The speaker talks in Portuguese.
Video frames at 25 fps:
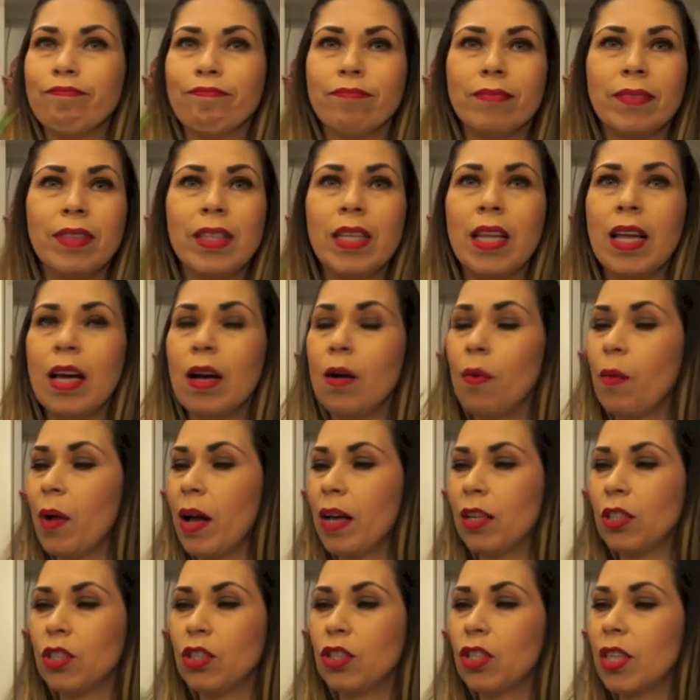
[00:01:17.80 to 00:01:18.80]
não
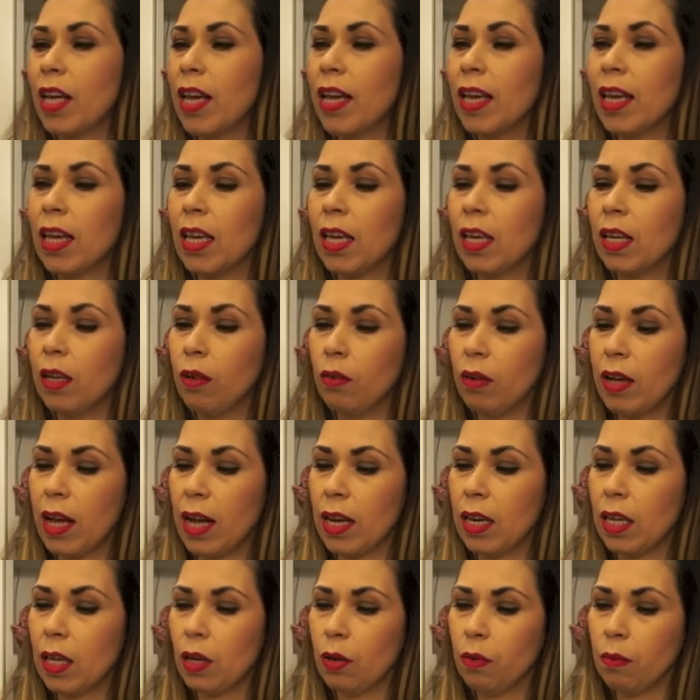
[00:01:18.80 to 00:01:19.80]
achei em
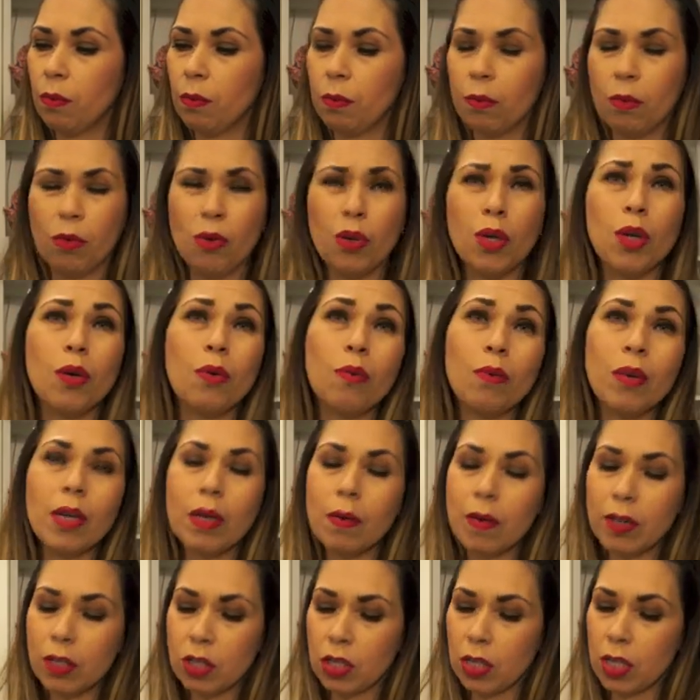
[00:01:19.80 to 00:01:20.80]
lugar nenhum. E um que
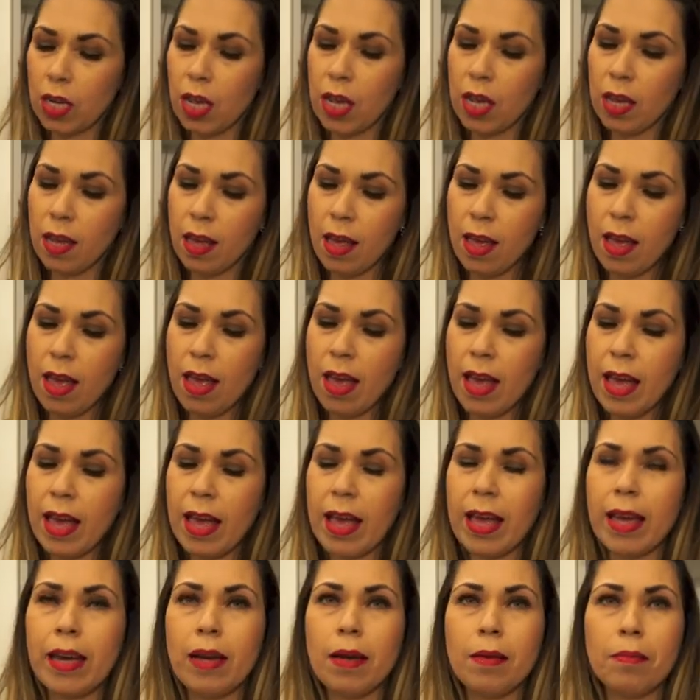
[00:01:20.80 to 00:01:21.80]
eu achei
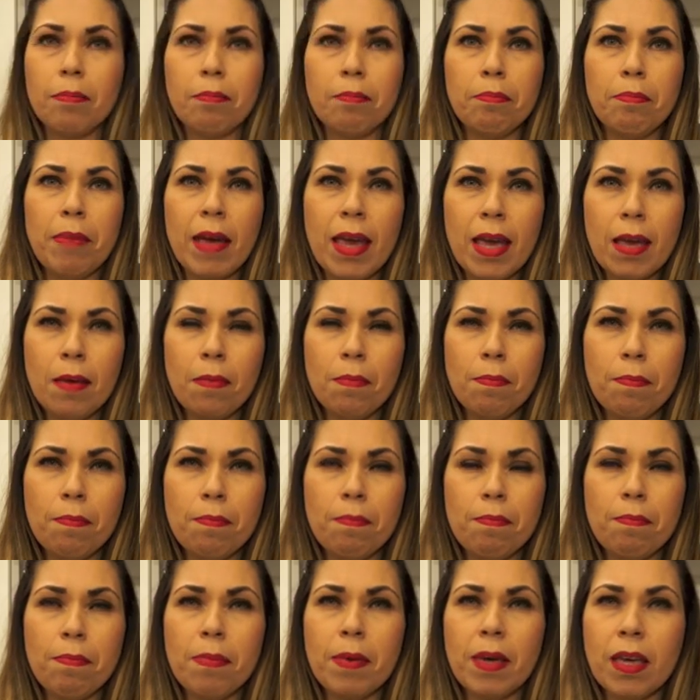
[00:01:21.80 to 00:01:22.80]
era bem
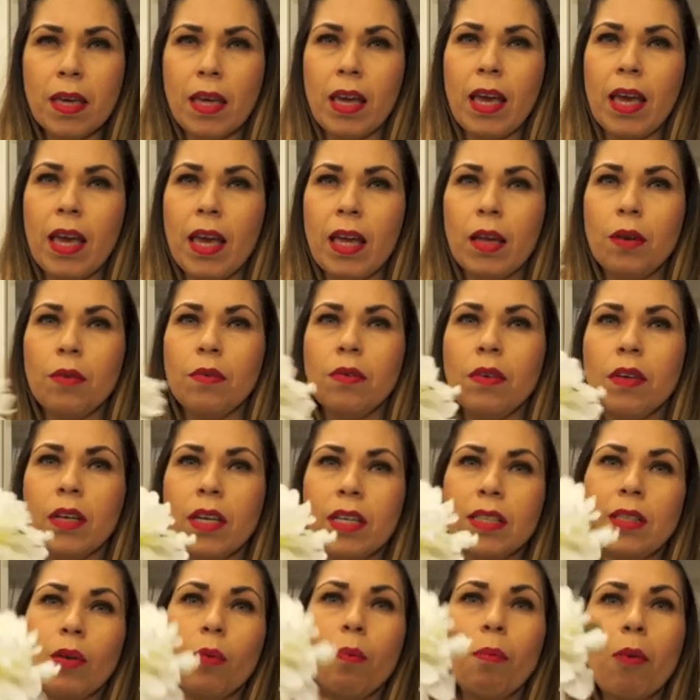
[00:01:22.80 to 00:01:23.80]
pequeno,
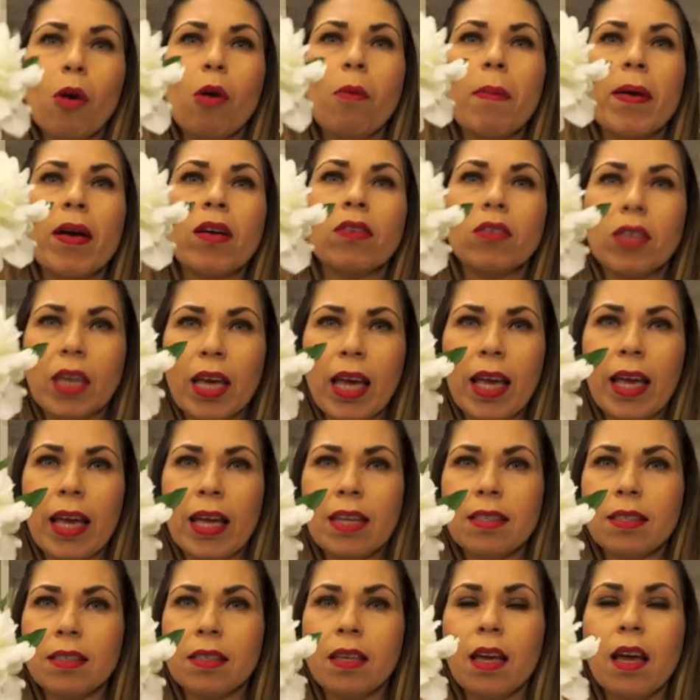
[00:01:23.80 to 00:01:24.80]
quer dizer, um pouco maior do que
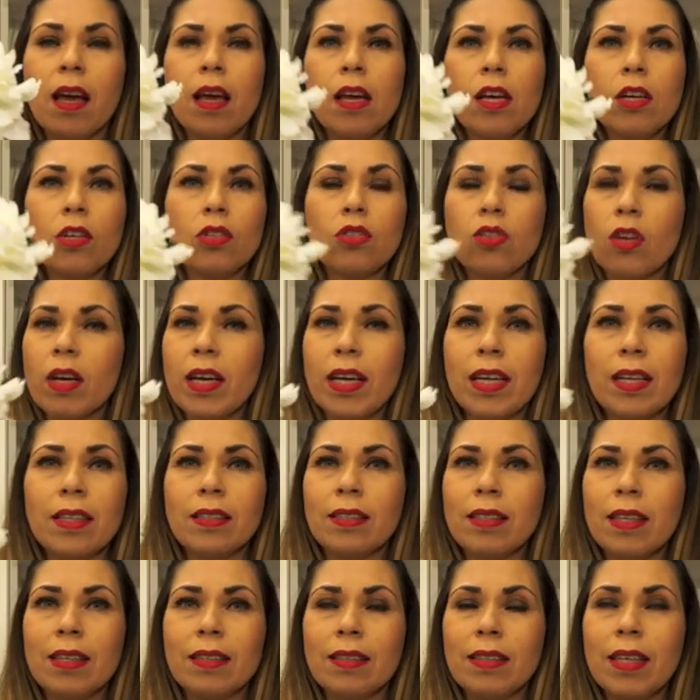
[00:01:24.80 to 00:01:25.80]
esse, só que era
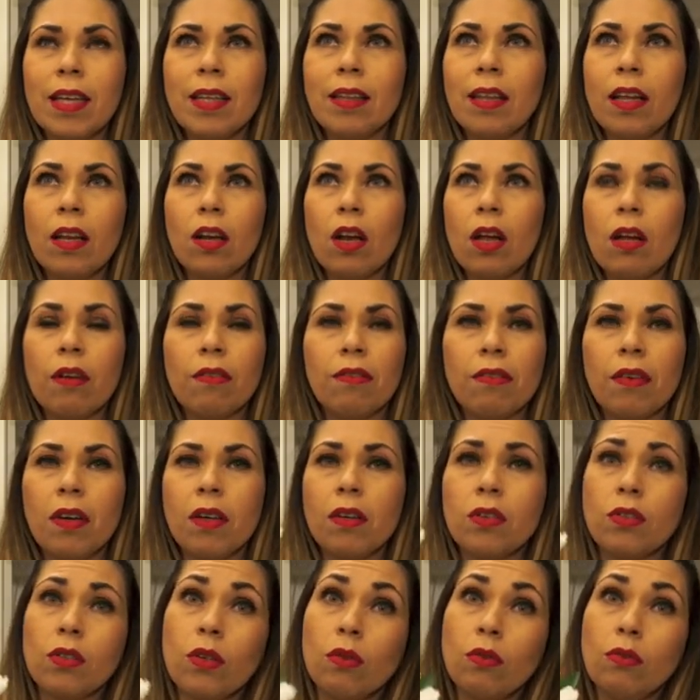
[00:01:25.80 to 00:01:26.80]
69
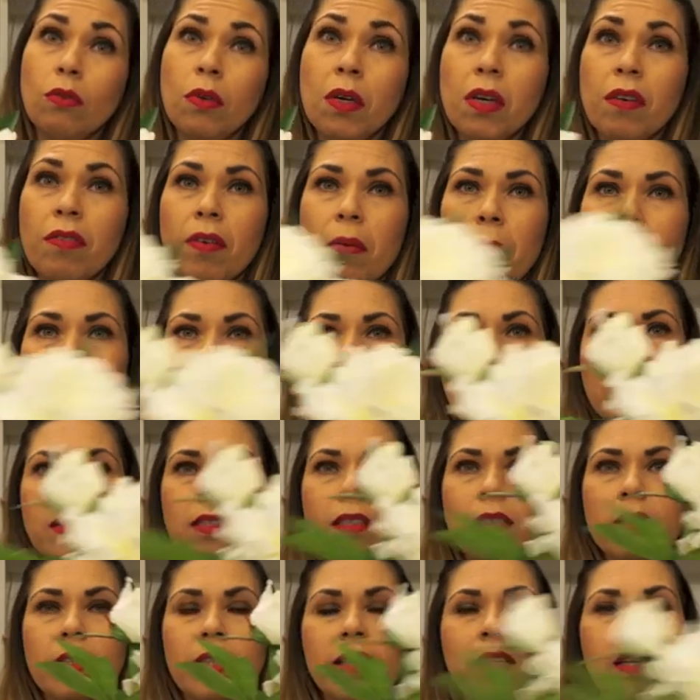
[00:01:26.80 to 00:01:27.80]
euros, eu nunca vou pagar
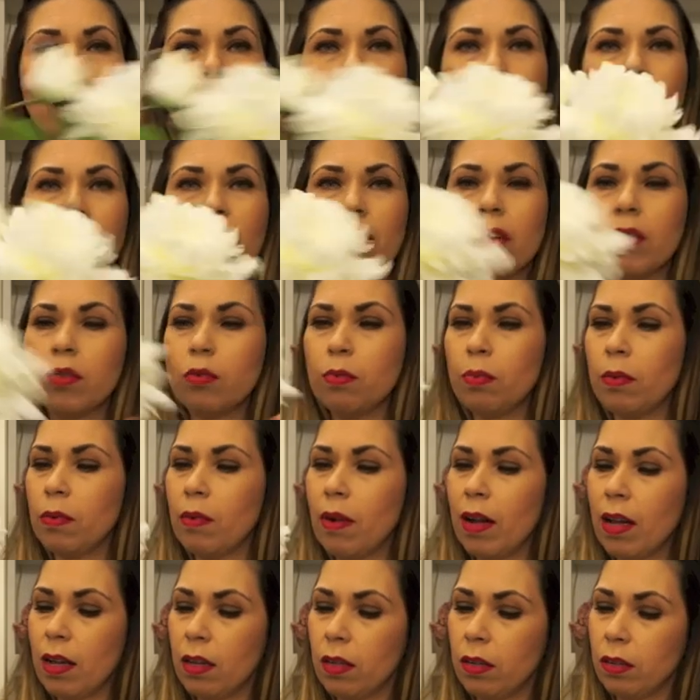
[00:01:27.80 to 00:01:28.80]
69 euros por um
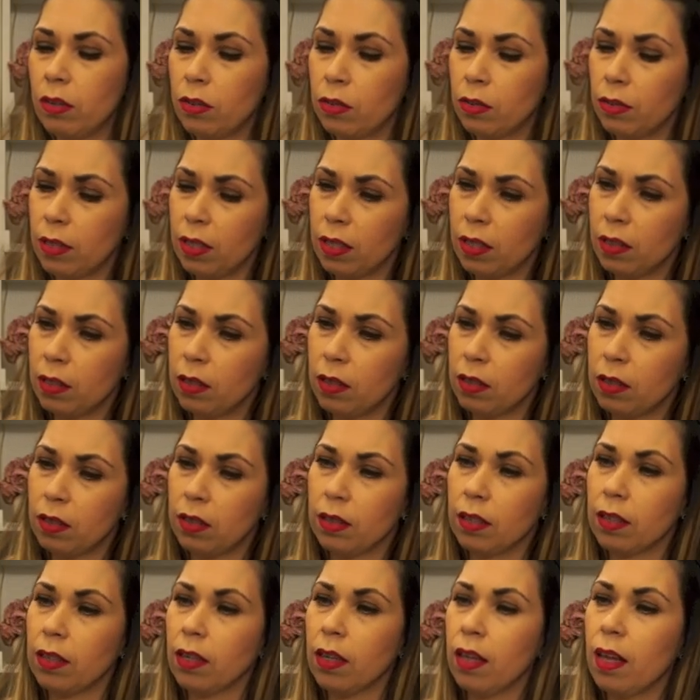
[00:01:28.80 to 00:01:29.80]
arranjo desse,
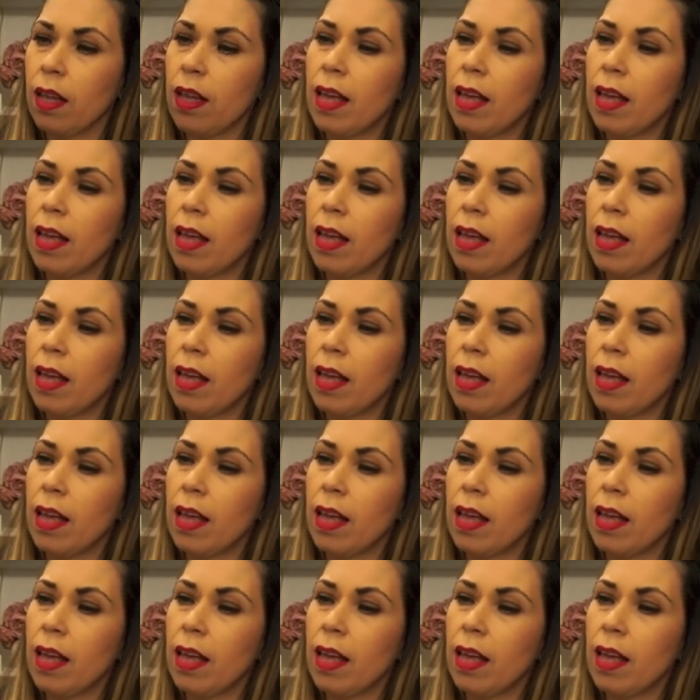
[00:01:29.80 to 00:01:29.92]
assim.